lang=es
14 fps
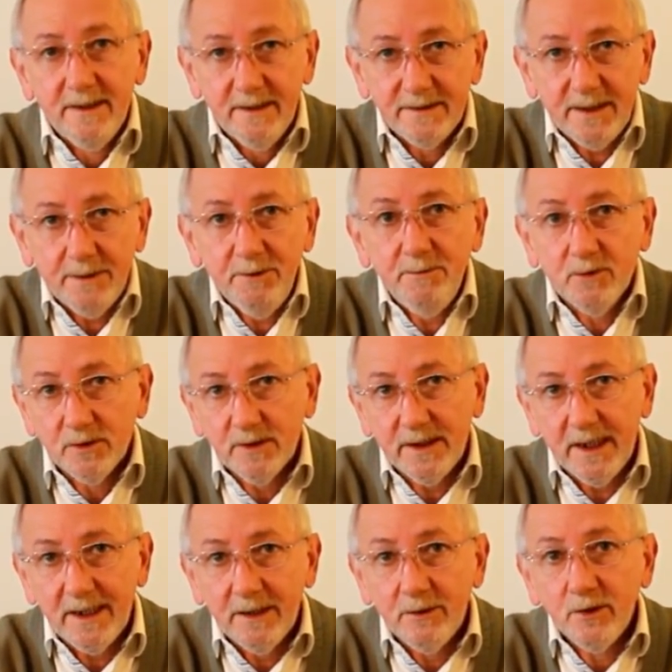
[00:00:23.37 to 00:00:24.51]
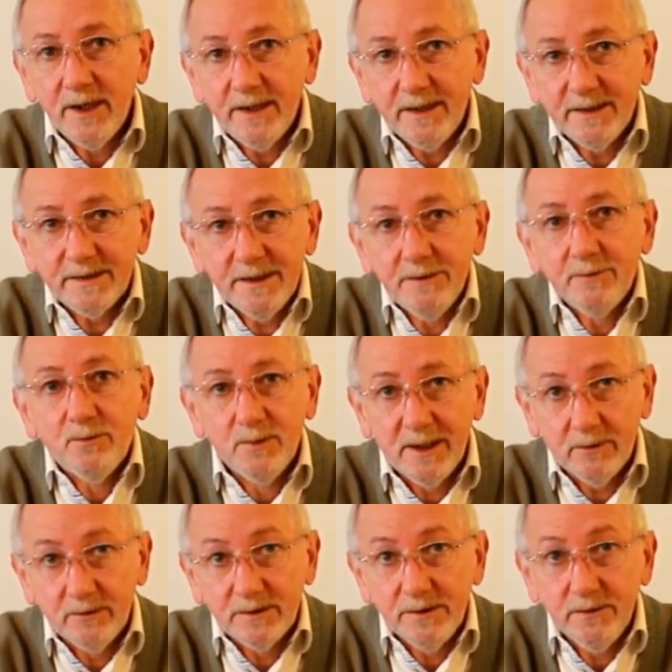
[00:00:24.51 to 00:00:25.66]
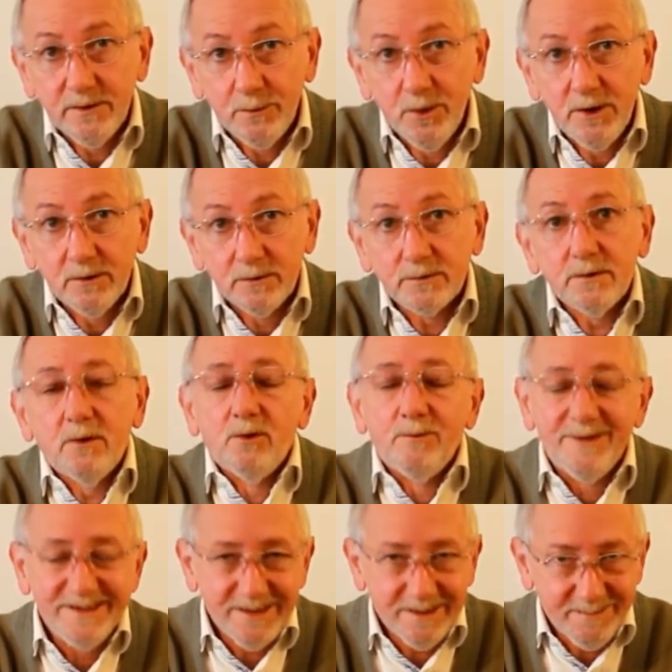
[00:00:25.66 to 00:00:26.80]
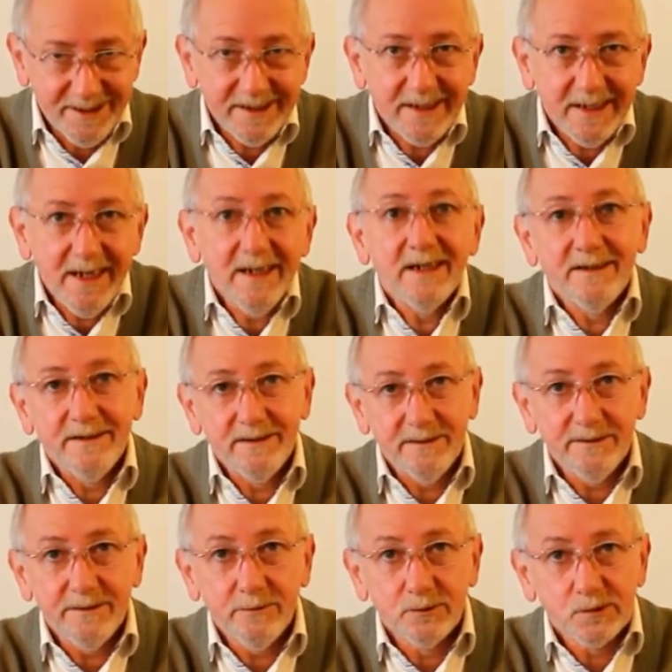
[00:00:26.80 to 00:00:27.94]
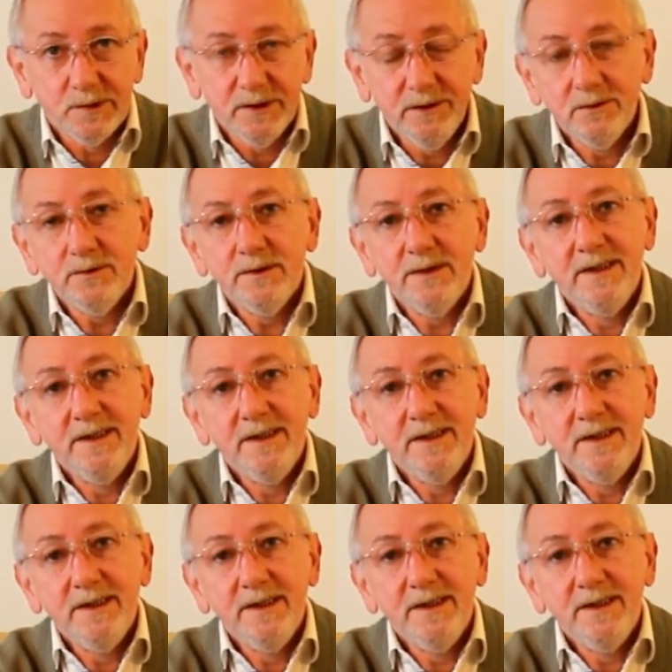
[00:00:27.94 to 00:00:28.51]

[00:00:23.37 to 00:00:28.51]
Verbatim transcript: Sabemos que a la hora de hacer una conexión de vuelos o mal llamada escala en Estados Unidos,